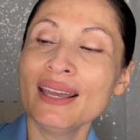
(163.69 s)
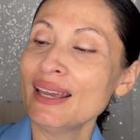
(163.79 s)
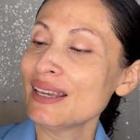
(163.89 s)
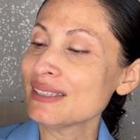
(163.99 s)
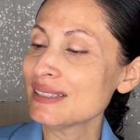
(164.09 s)

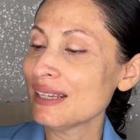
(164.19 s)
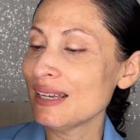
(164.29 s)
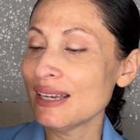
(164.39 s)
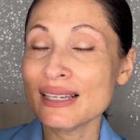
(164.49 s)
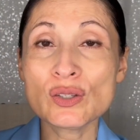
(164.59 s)

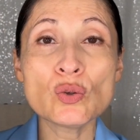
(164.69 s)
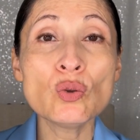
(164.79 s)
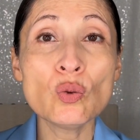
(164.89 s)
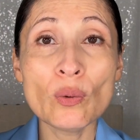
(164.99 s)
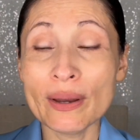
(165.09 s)
Este es
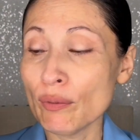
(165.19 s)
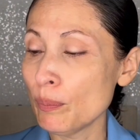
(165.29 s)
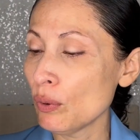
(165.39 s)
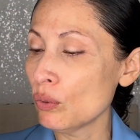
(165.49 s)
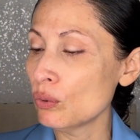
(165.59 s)
un nuevo
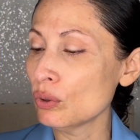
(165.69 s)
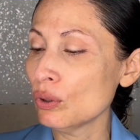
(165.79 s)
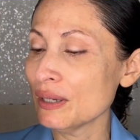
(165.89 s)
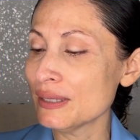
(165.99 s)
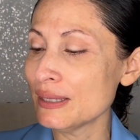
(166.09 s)

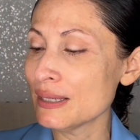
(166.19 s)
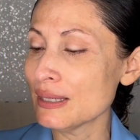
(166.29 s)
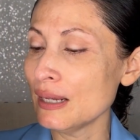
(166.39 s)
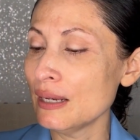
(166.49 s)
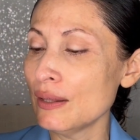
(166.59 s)
producto recién
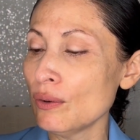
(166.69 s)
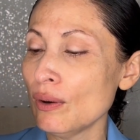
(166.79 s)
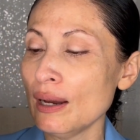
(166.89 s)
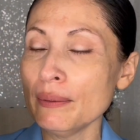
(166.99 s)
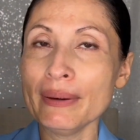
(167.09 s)
salido
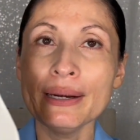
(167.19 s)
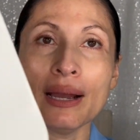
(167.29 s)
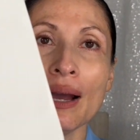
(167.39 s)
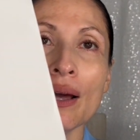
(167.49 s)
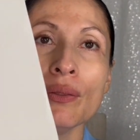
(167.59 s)
al
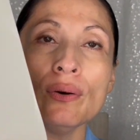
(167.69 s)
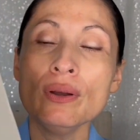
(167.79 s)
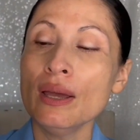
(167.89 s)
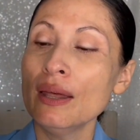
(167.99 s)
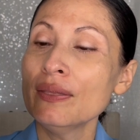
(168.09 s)
mercado
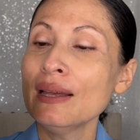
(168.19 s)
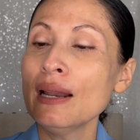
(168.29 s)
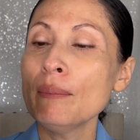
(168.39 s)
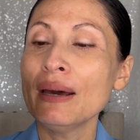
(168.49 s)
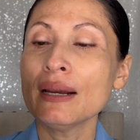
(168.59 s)
de
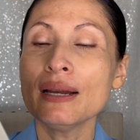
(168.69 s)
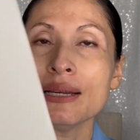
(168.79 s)
la marca